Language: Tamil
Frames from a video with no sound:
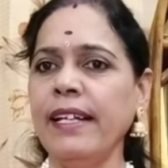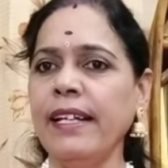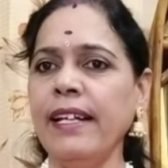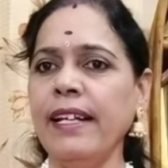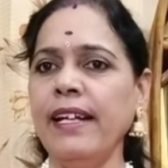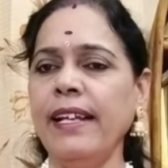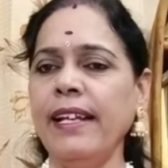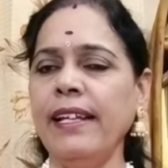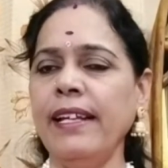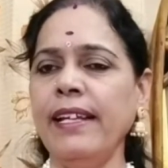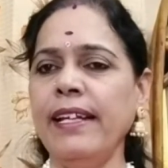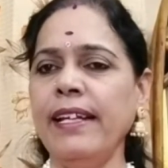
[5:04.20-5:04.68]

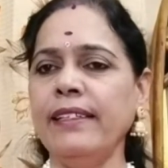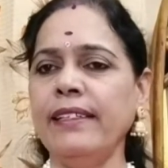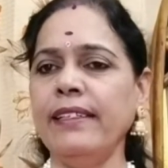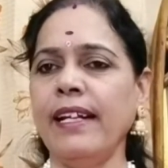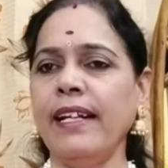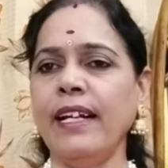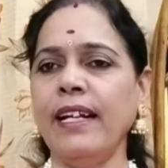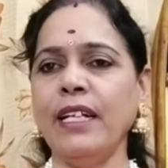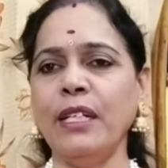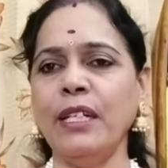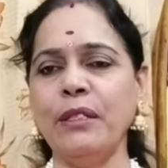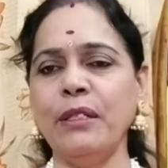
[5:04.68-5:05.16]
அருகிலேயே
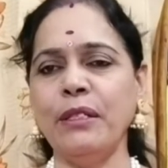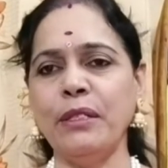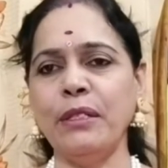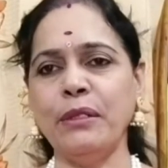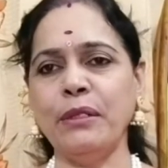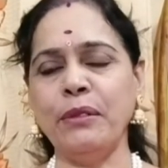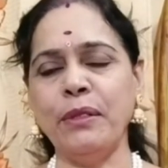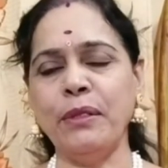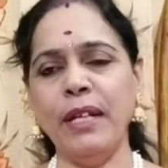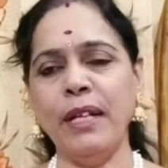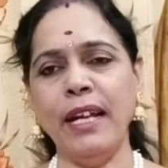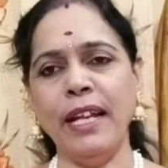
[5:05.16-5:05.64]
தனக்கு ஒரு
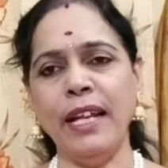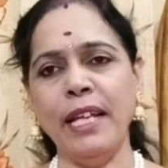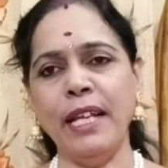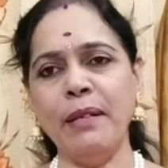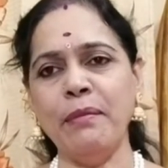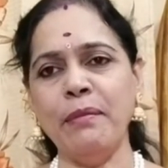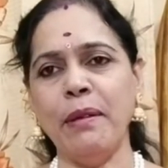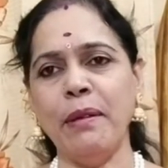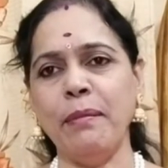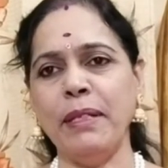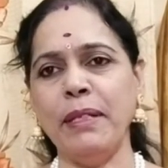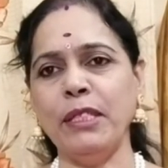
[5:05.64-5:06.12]

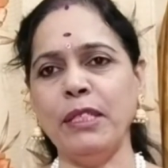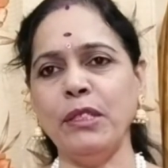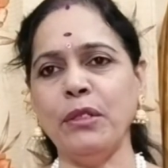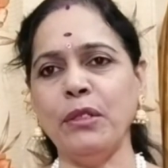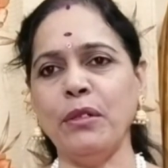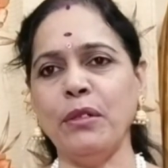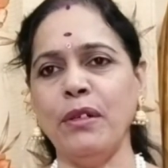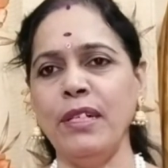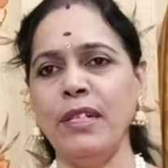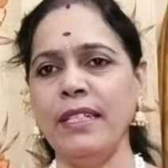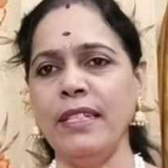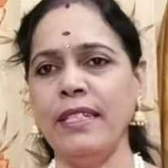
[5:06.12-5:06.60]
குடிலையும் அமைத்துக்
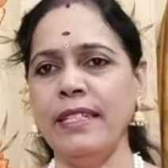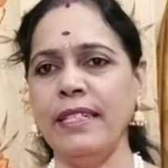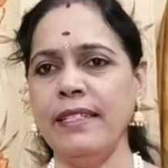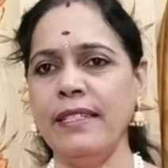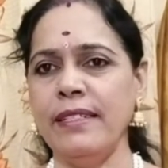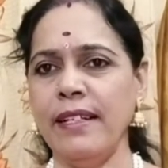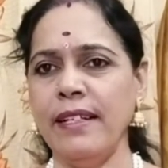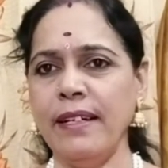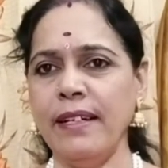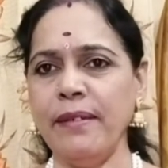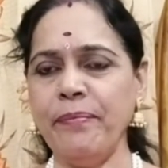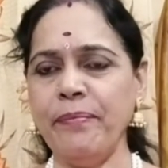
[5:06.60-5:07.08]

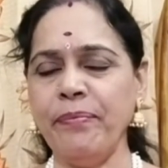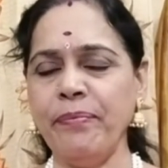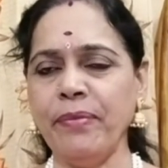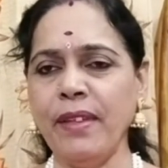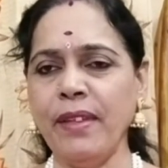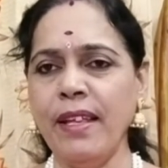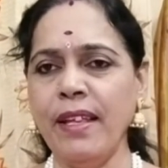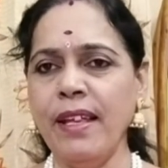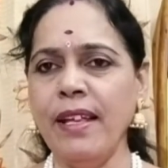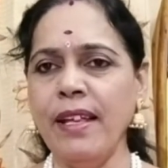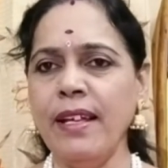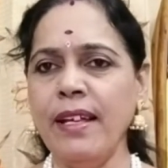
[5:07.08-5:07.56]
கொள்ளுகின்றார்
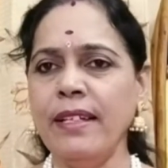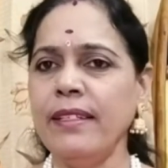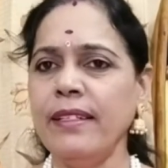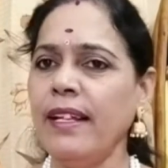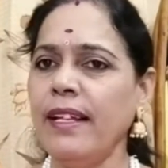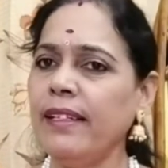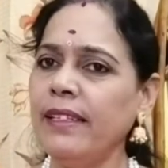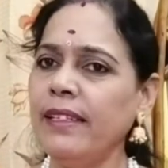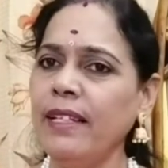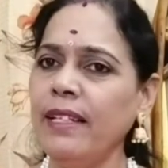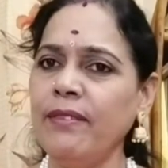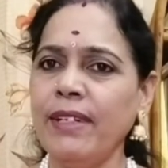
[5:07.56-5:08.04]

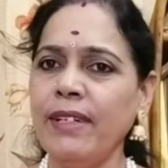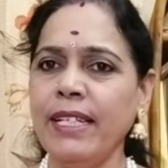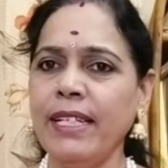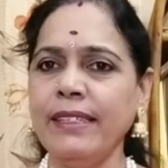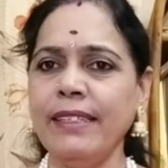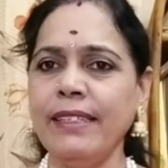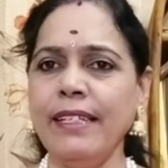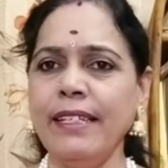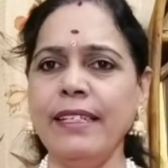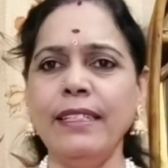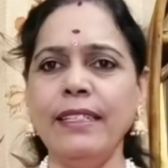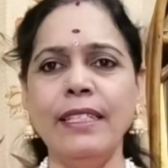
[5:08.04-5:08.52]

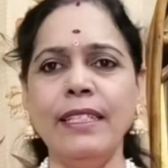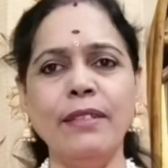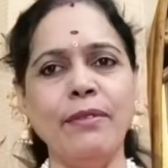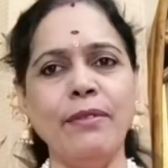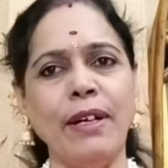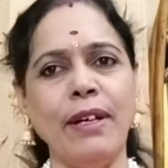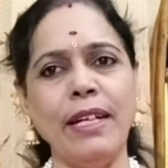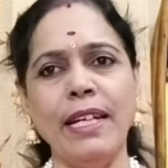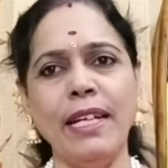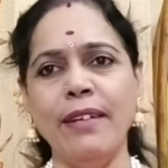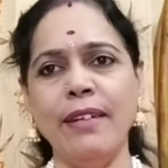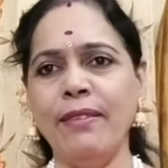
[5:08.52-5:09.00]
நந்தவனத்திலிருந்து
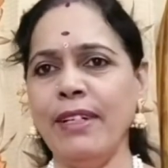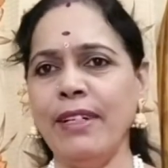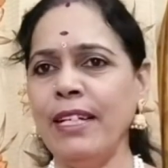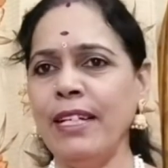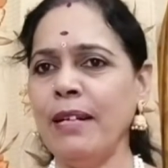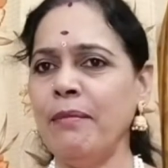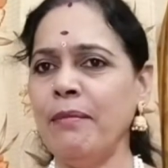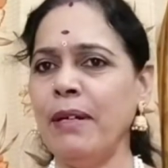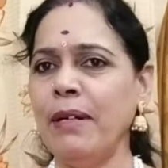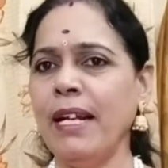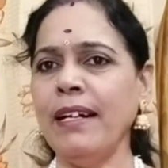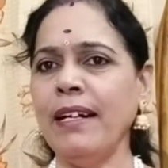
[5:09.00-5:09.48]
வண்ண வண்ண
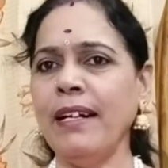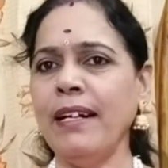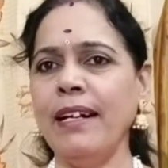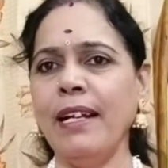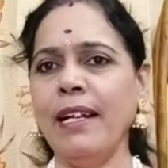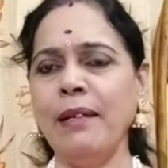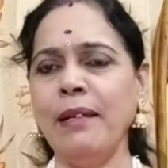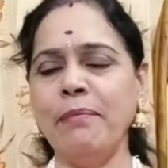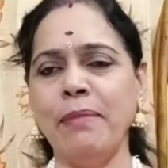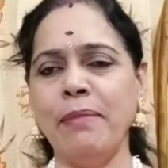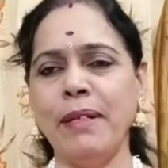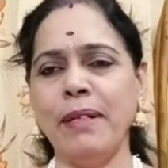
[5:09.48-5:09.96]

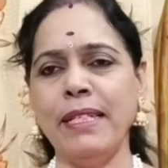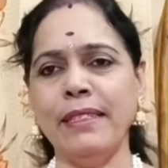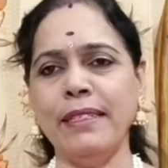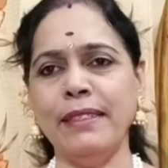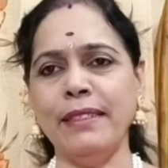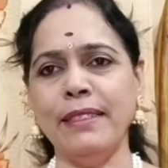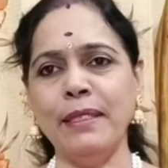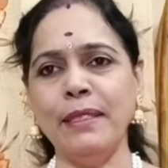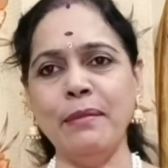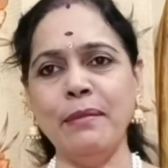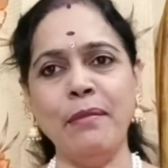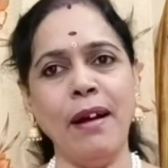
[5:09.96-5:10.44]
மலர்களை
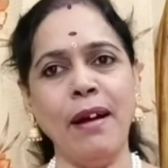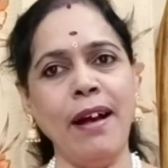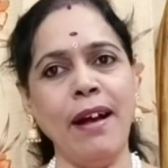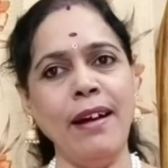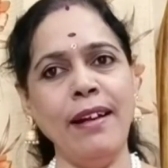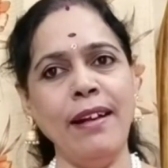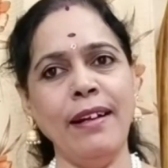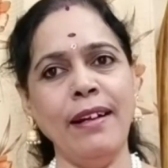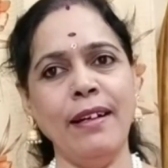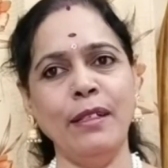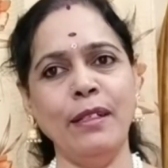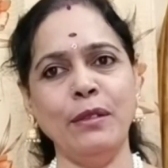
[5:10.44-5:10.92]
பறித்து
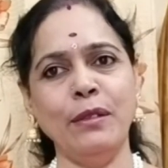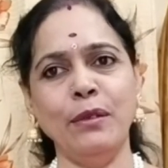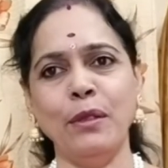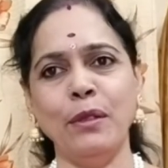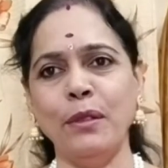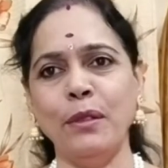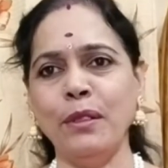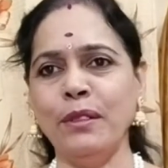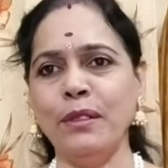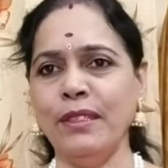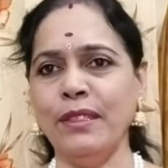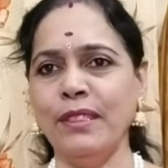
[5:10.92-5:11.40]
மாலைகள்
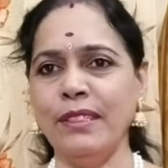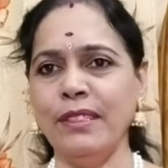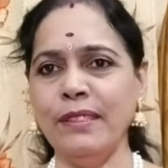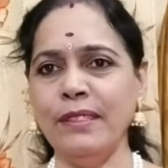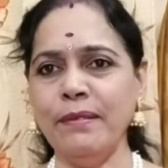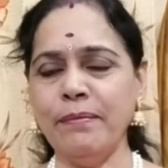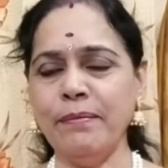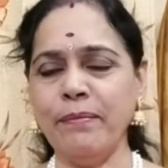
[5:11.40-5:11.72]
தொடுத்து